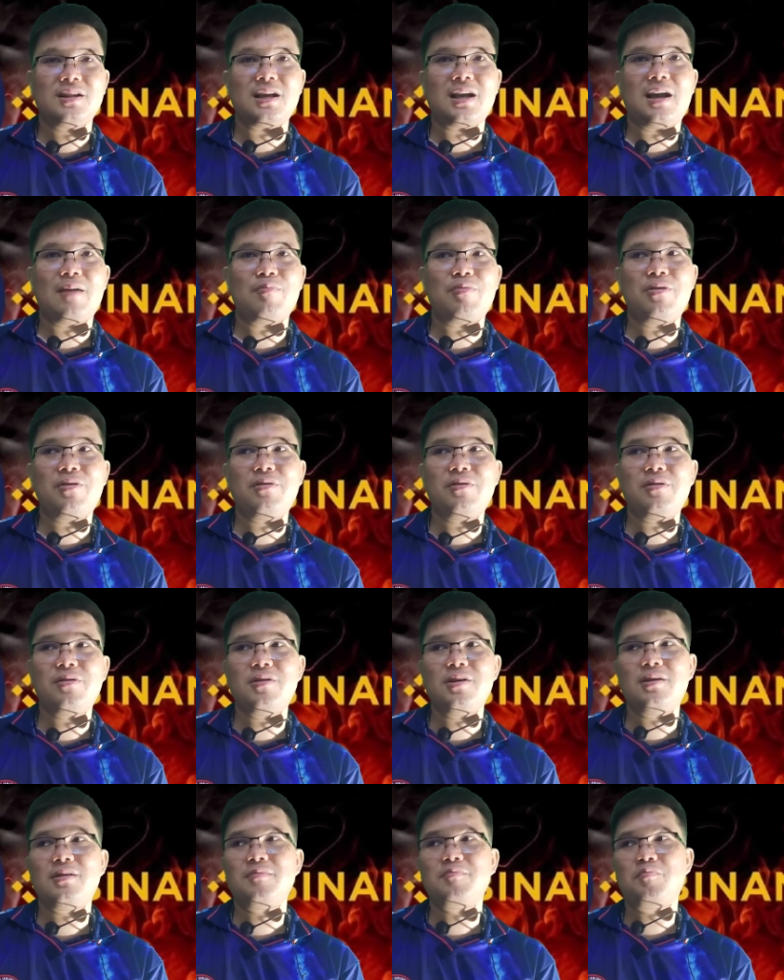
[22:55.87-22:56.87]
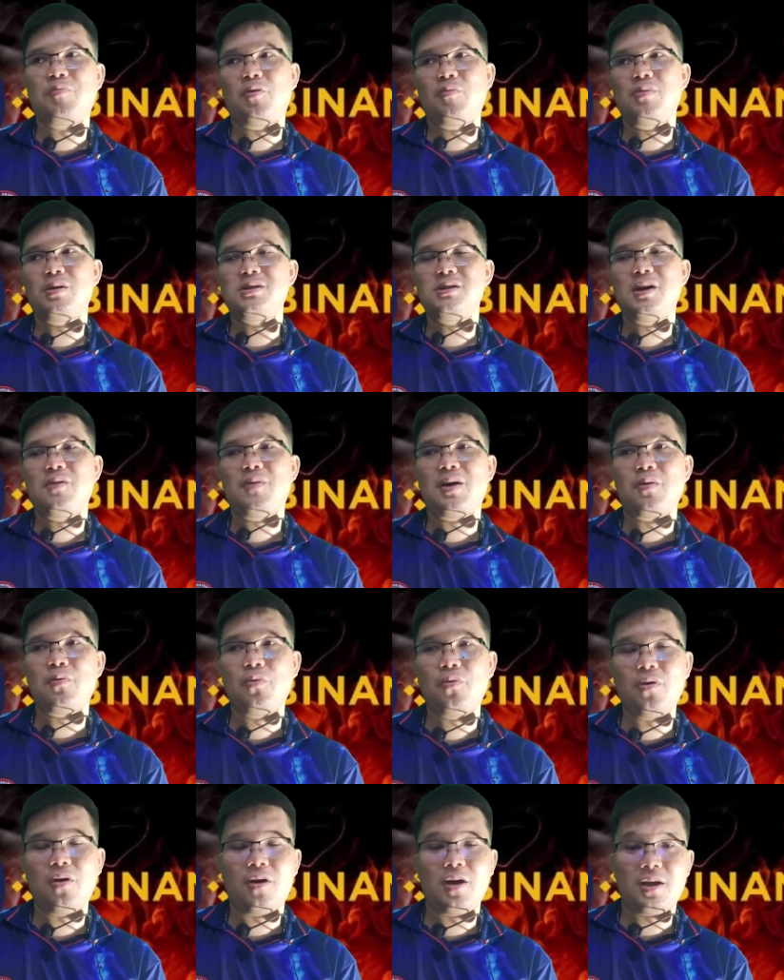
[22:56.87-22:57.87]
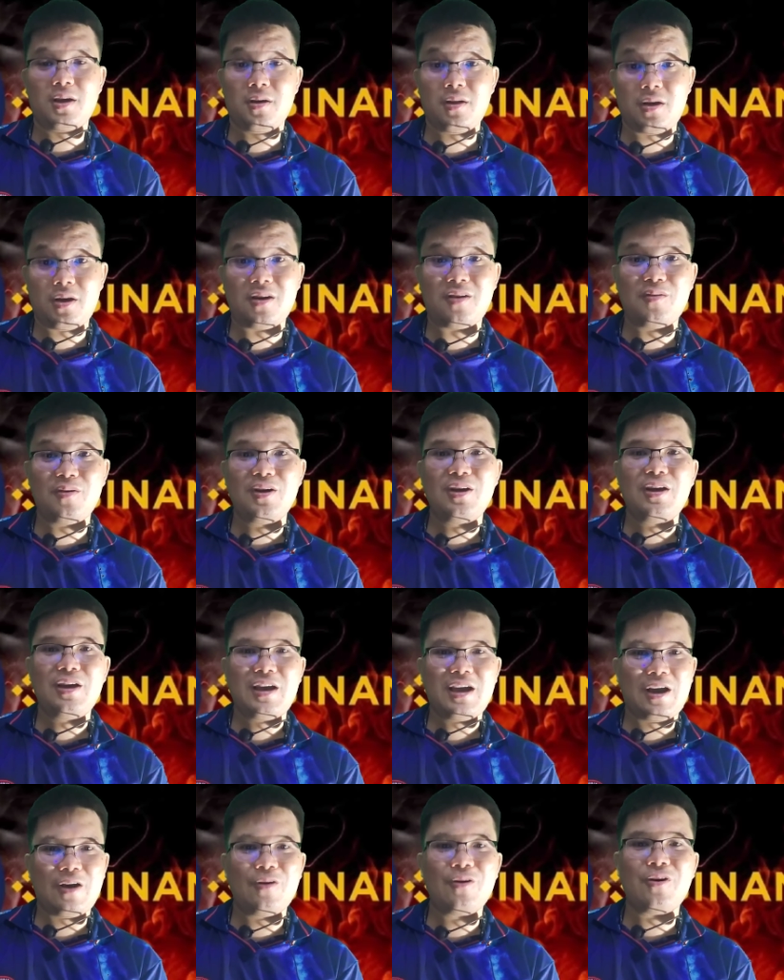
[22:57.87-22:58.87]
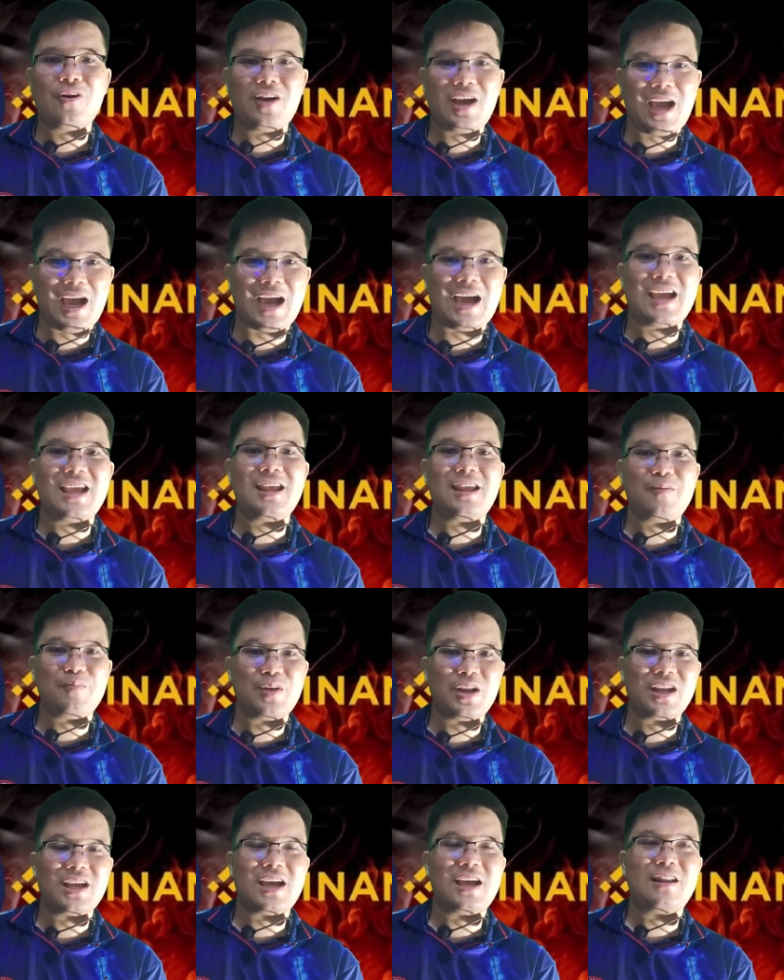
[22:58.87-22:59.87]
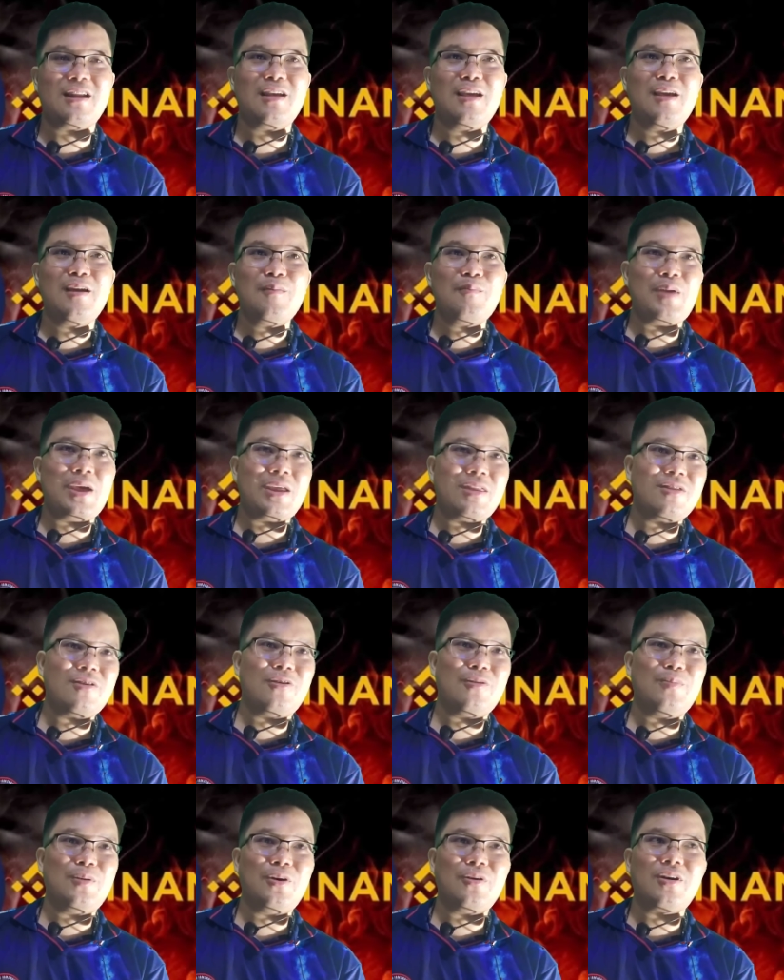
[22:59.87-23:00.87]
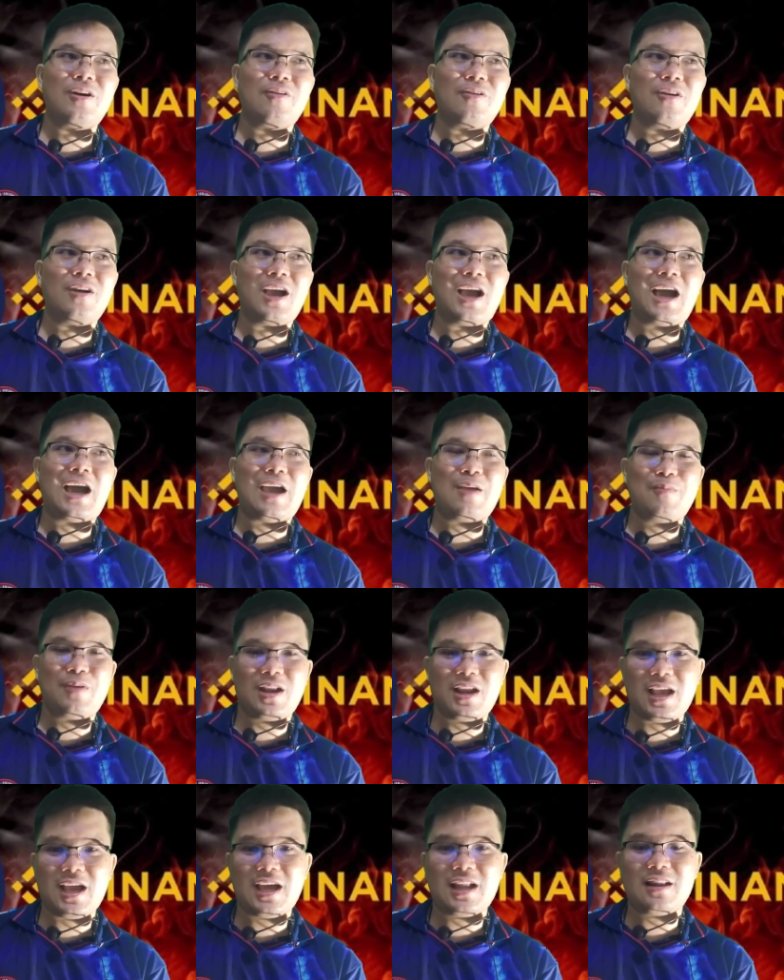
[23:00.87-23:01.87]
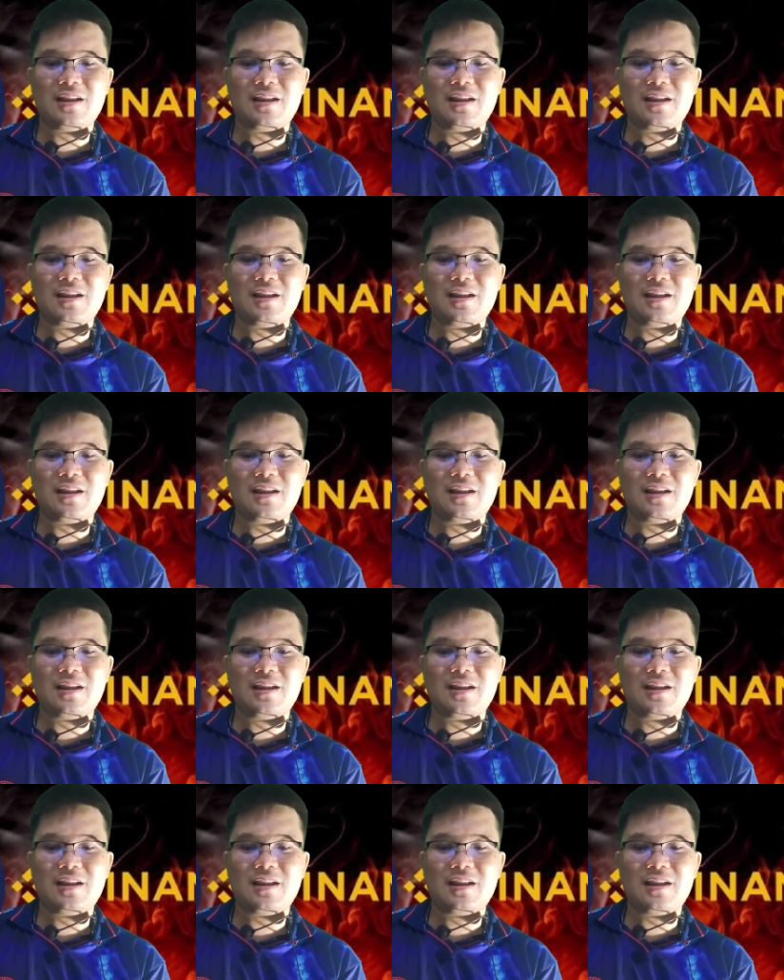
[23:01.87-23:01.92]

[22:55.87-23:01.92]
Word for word: นะครับซึ่งผมก็เชื่อว่าคู่คอยเขาเขาเขาก็ขายอีกเหมือนกันเมกโกโบเขาก็ขายเหมือนกั